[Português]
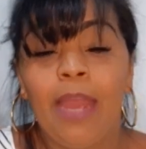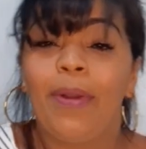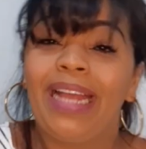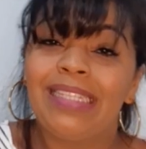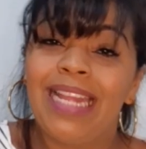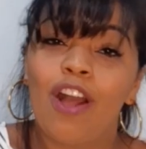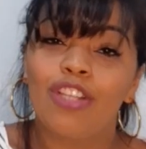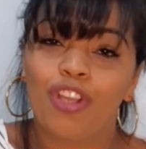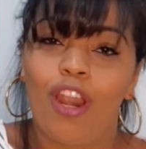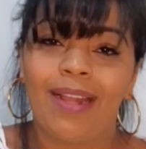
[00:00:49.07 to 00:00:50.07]
Porque esse
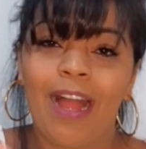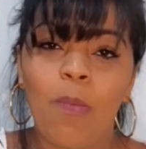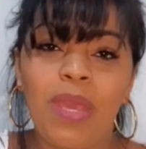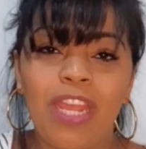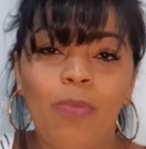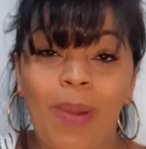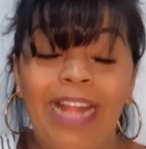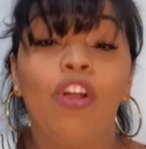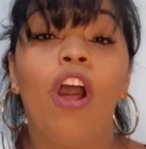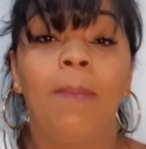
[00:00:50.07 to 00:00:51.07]
negócio de colocar o menino
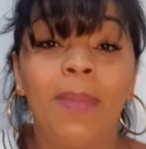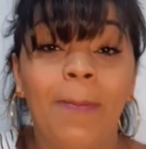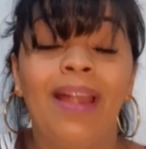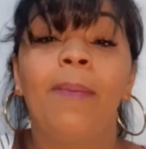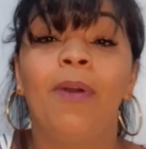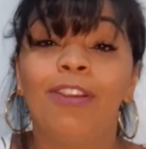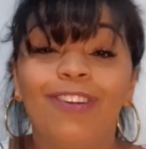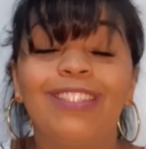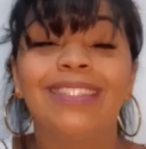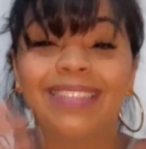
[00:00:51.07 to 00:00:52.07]
para dormir, para depois
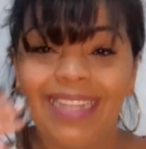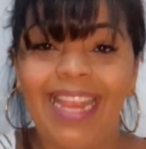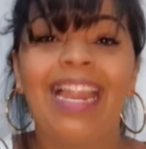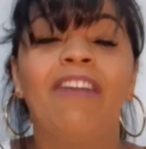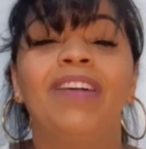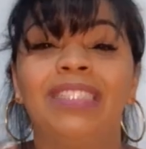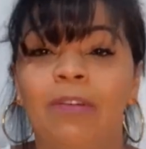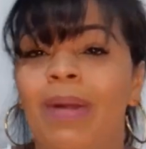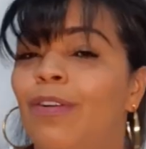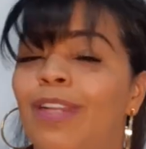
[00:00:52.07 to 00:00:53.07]
você ir lá fazer
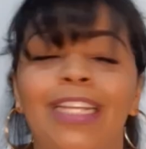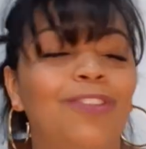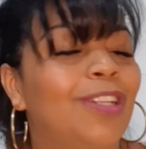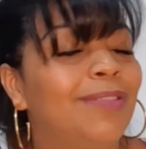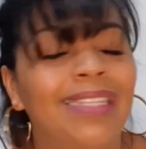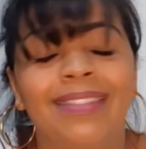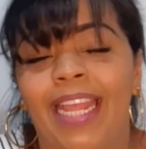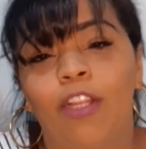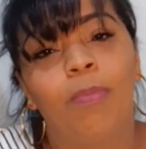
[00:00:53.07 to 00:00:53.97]
o baculejo, não dá certo.